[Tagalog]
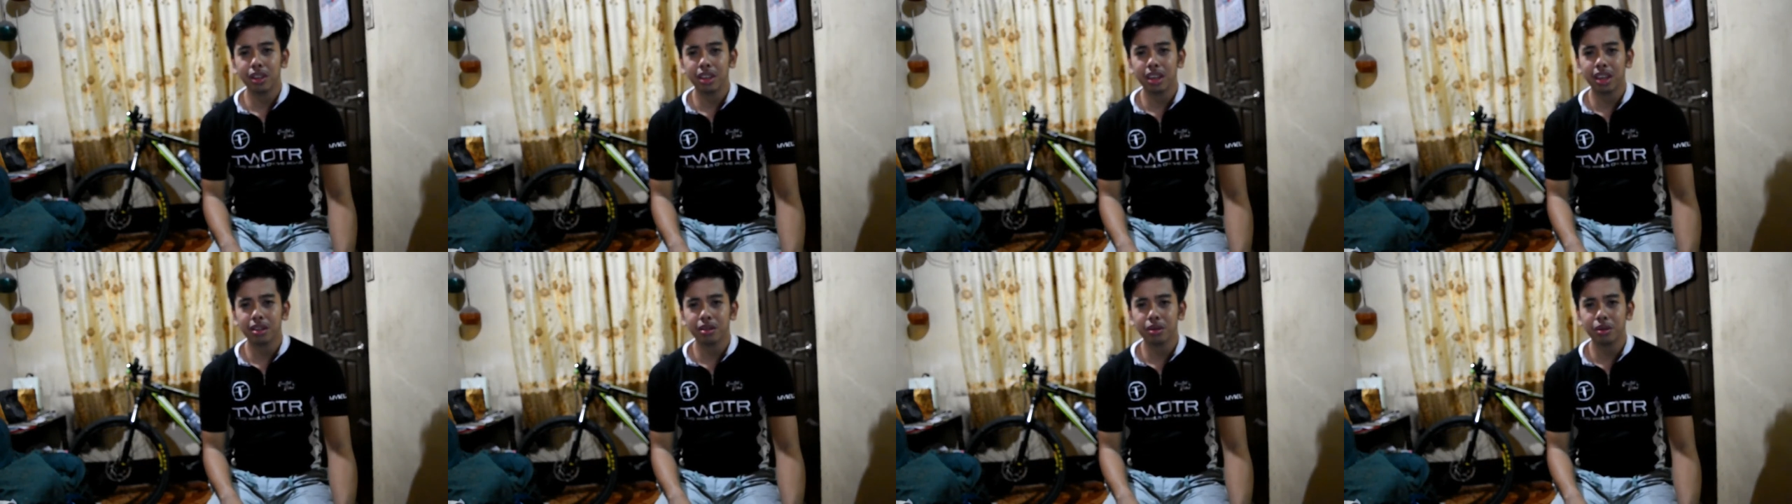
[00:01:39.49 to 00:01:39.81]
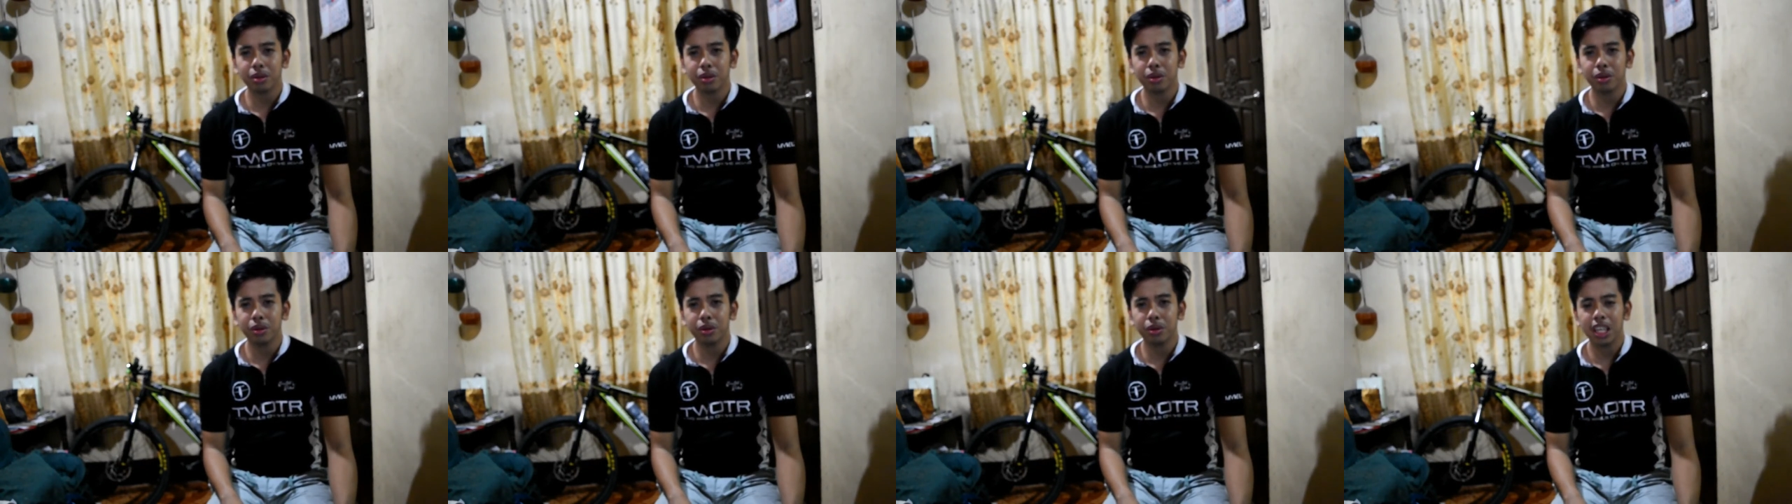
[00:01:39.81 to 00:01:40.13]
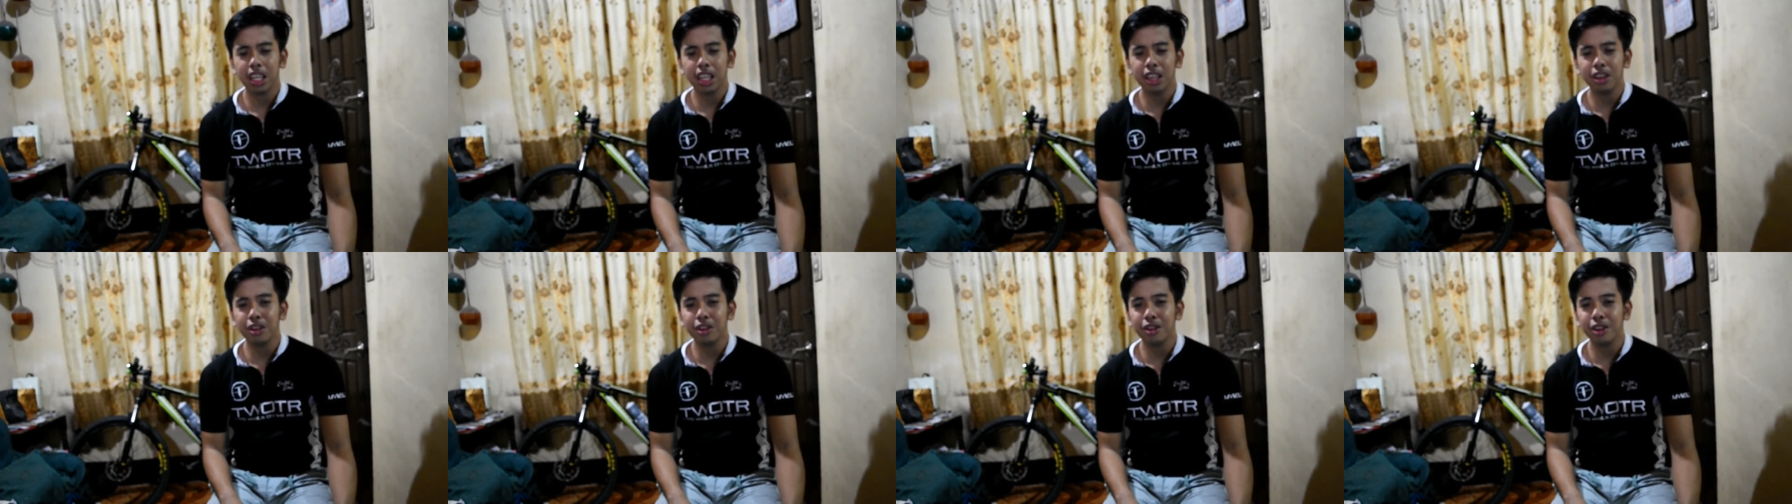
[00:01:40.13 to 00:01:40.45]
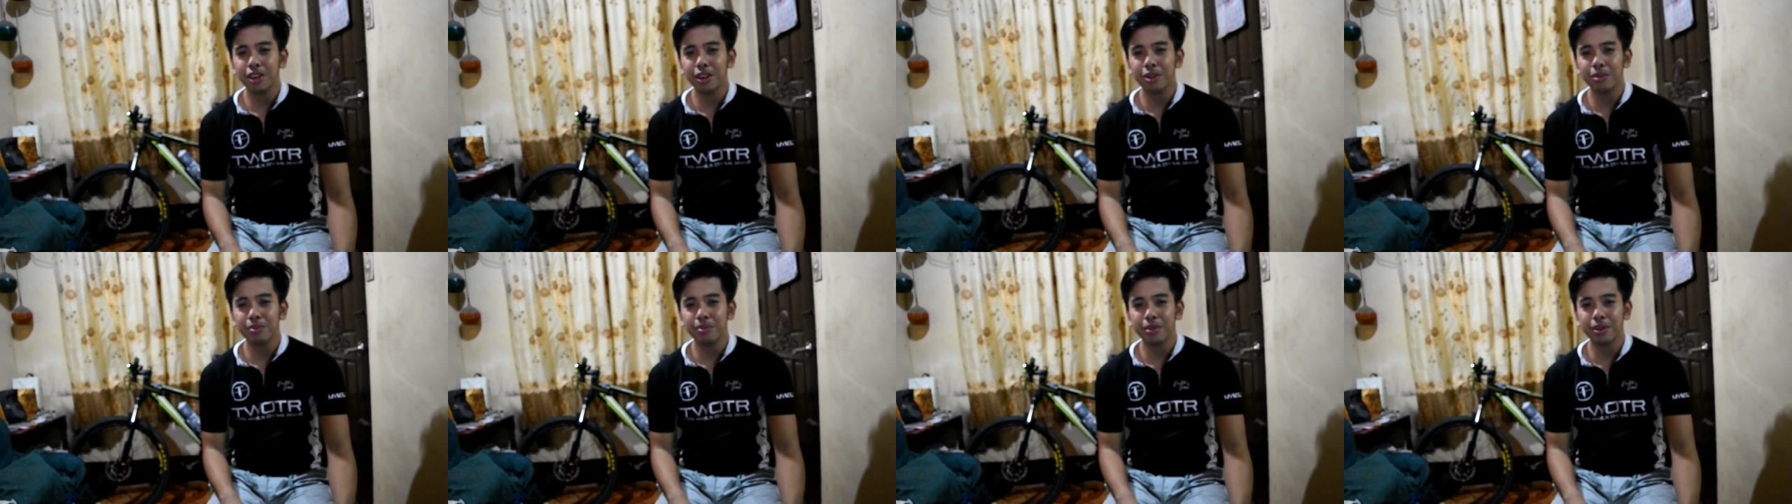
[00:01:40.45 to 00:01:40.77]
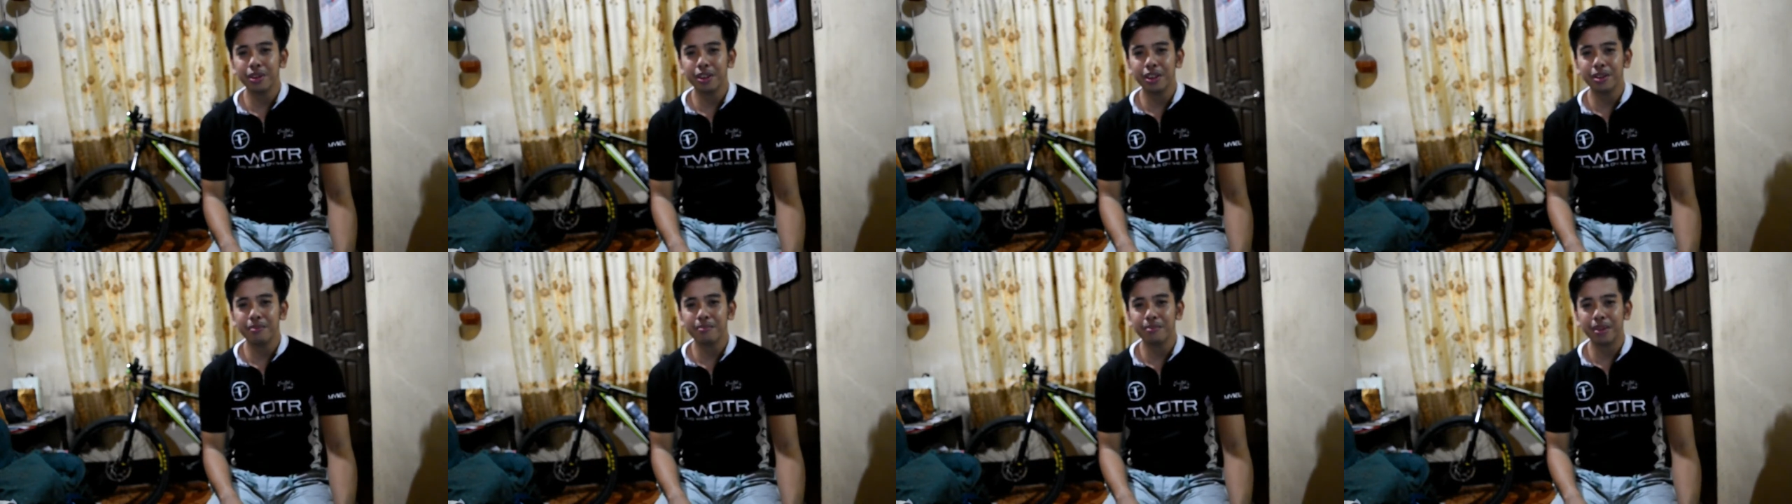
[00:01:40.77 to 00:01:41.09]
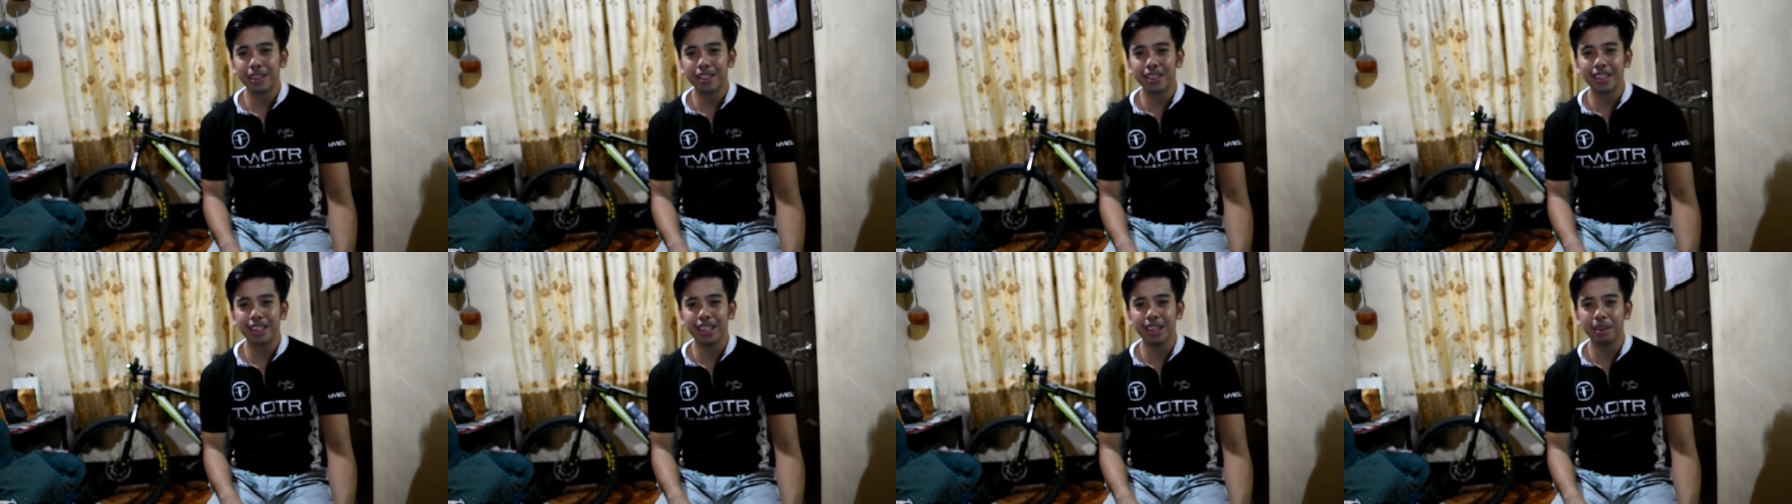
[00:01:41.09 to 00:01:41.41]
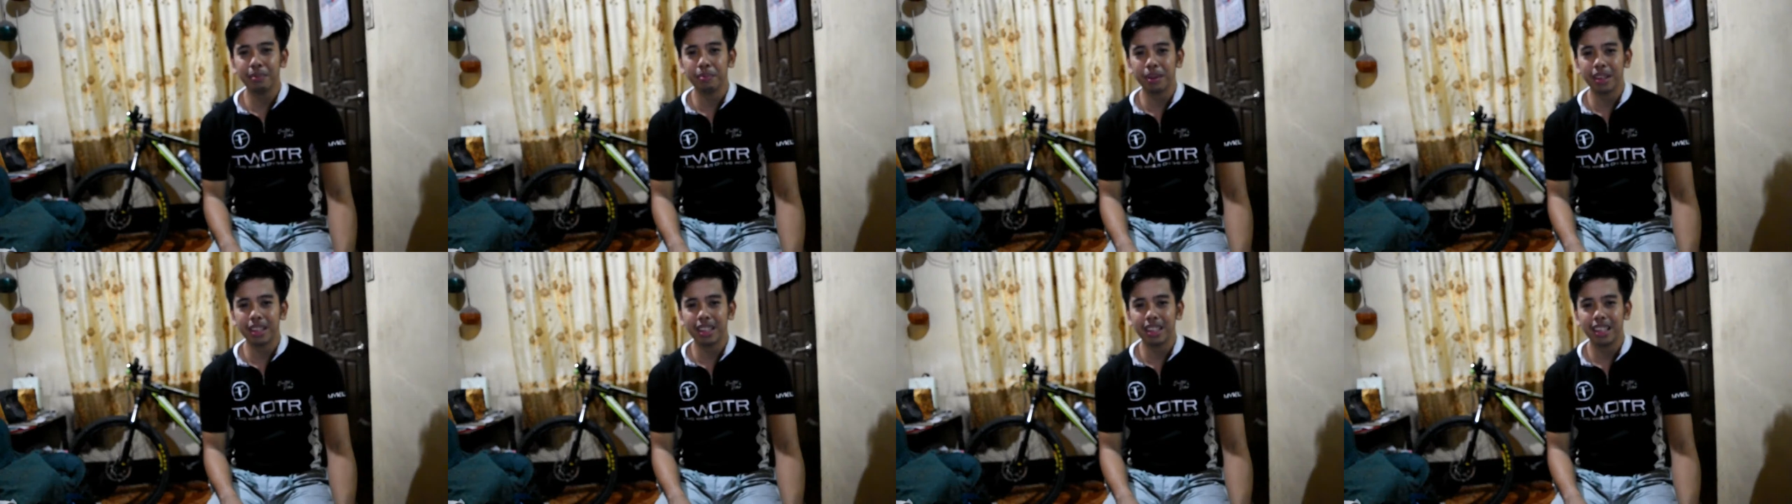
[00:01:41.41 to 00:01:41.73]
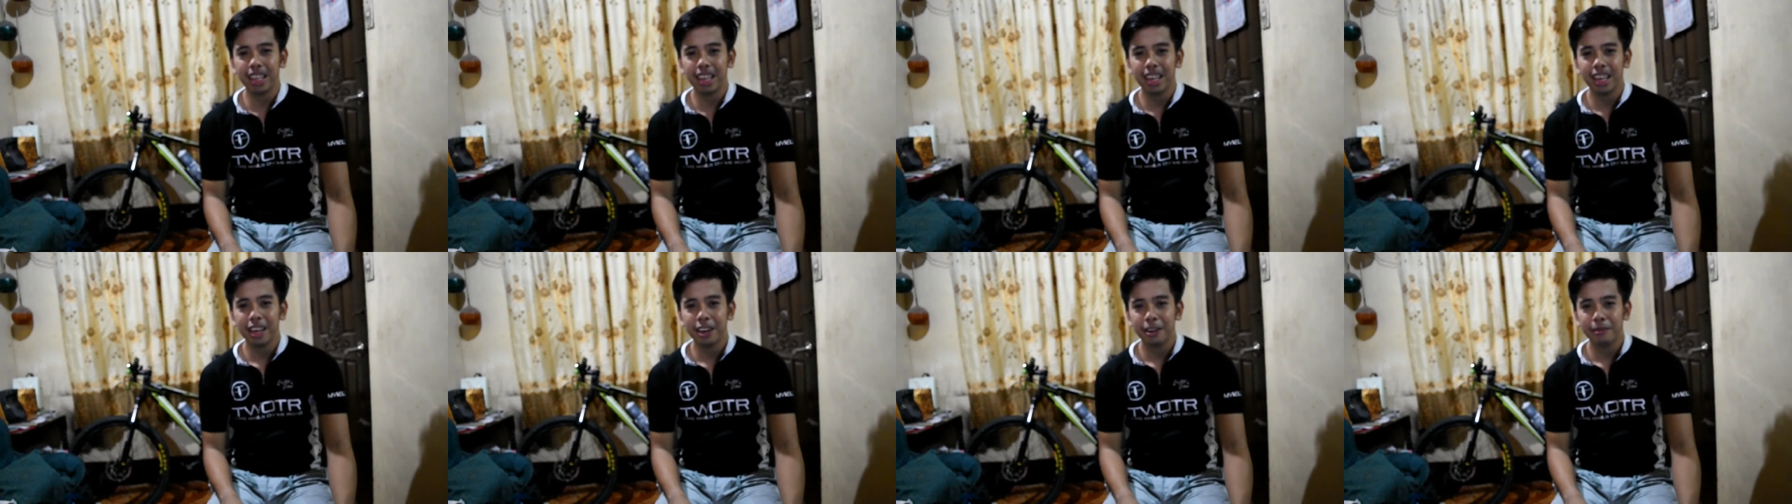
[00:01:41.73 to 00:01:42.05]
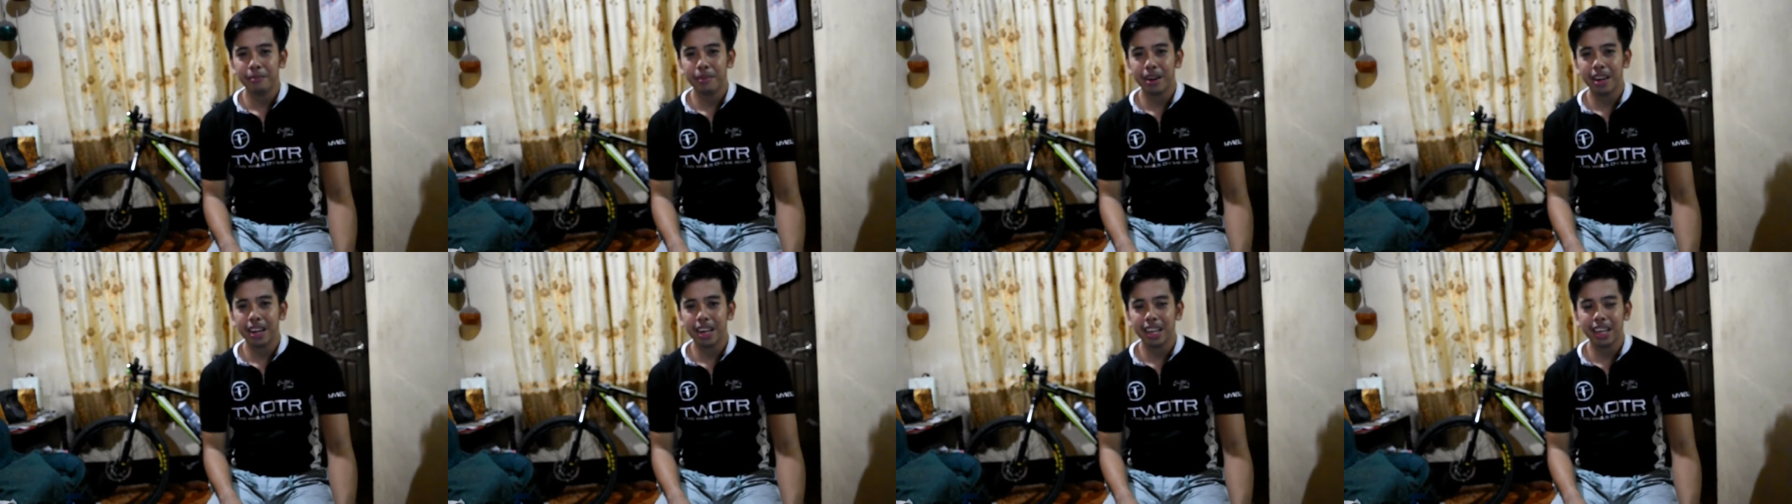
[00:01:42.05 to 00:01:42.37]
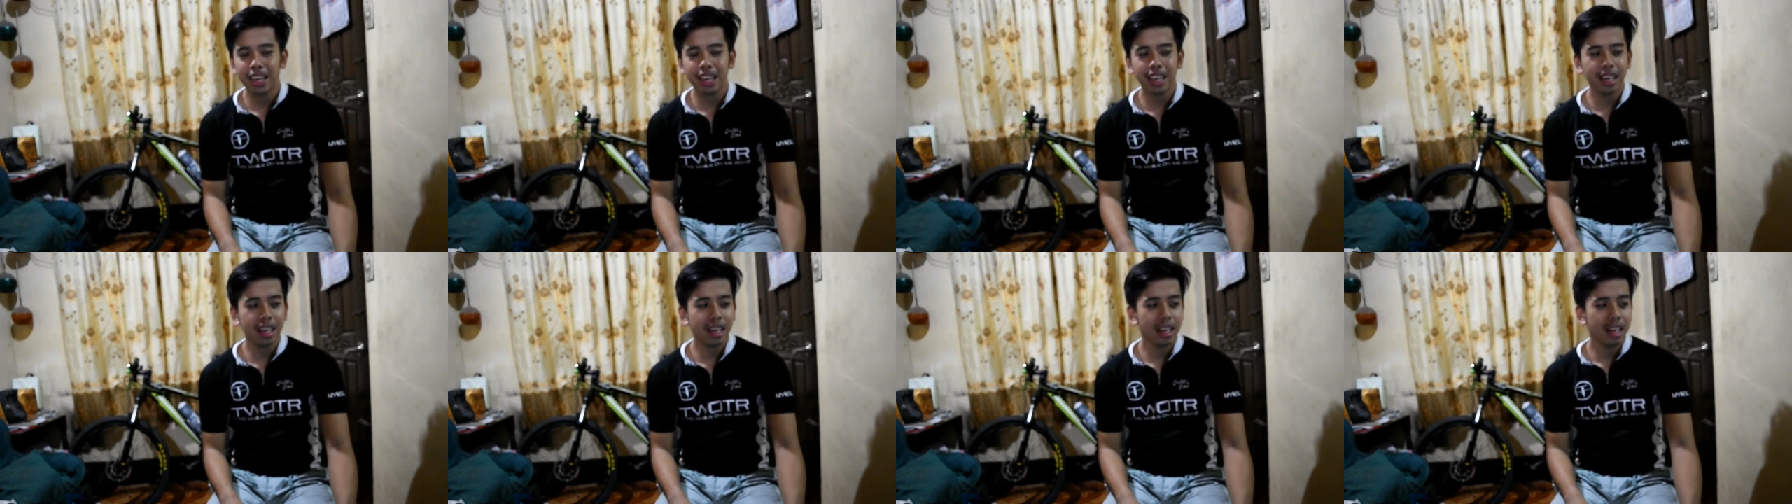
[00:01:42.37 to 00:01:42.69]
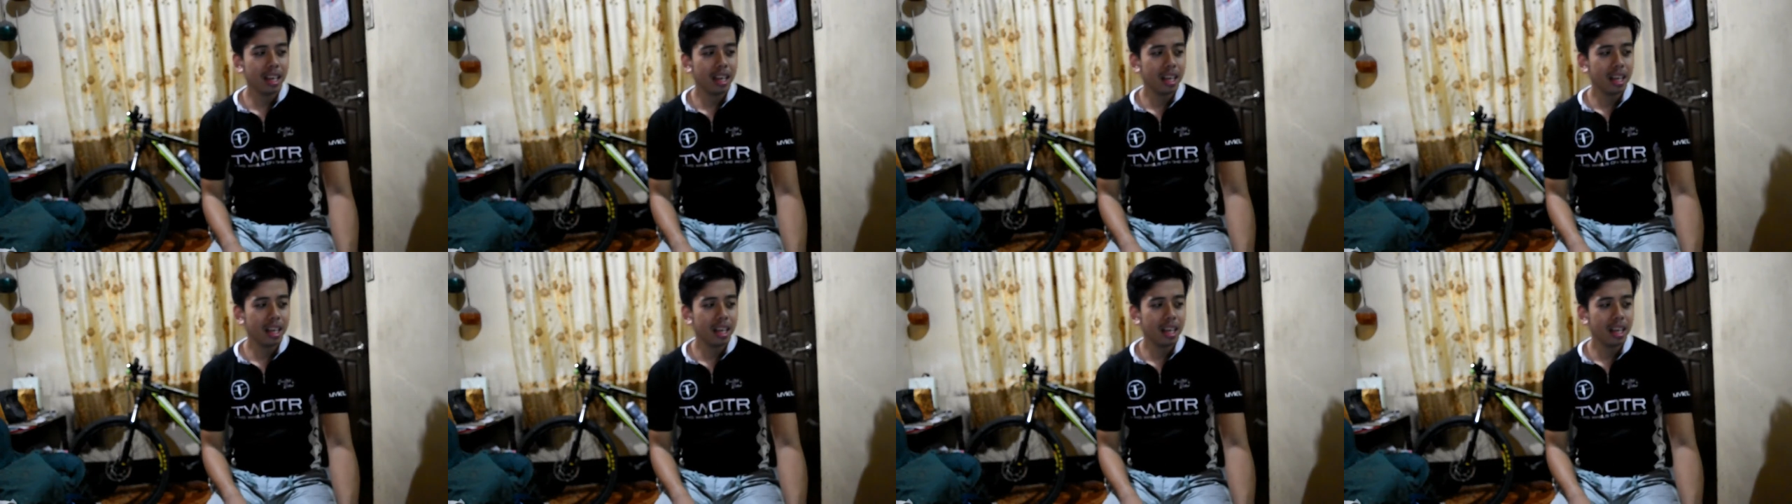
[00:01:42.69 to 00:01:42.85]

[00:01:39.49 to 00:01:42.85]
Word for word: kaso inuna ko muna yung pagtitipid. Bali,